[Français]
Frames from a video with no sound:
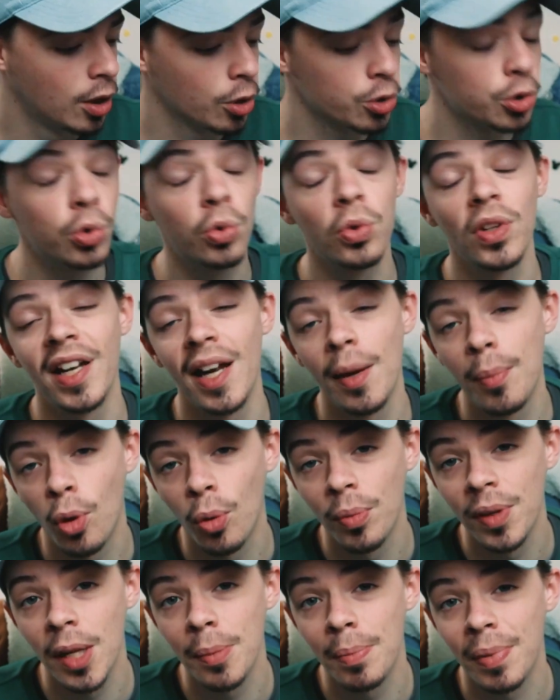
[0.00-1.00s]
Ensuite, on a la
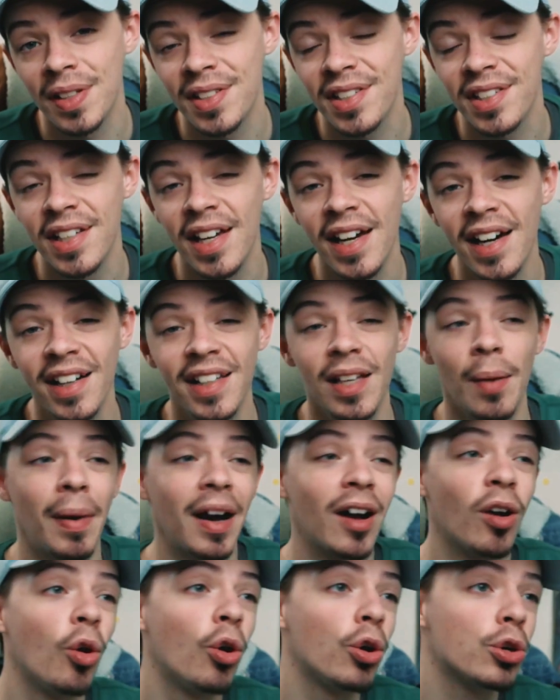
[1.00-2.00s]
promenade pincière. Il n'y a pas
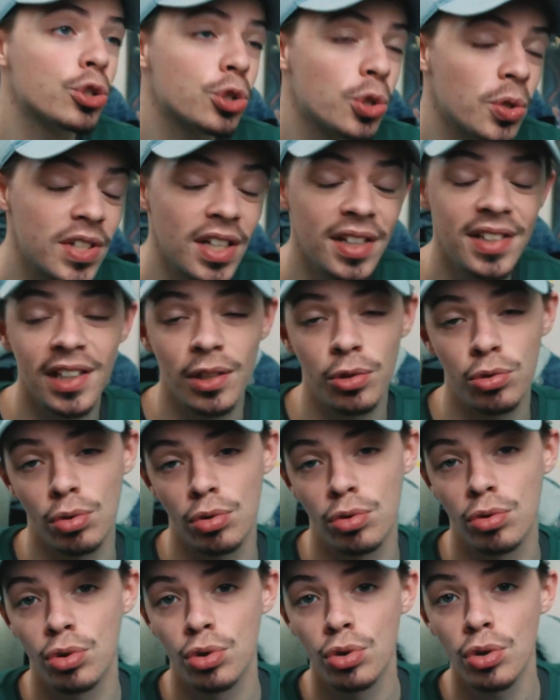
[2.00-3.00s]
grand chose à dire sur
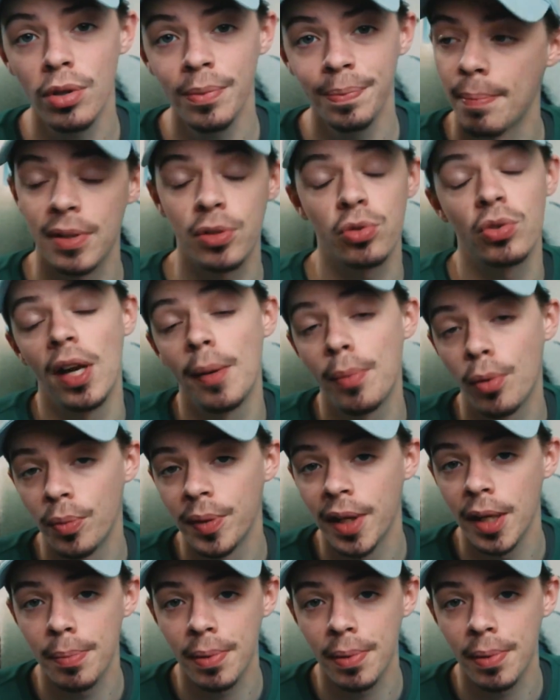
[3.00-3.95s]
ce show parce que la promenade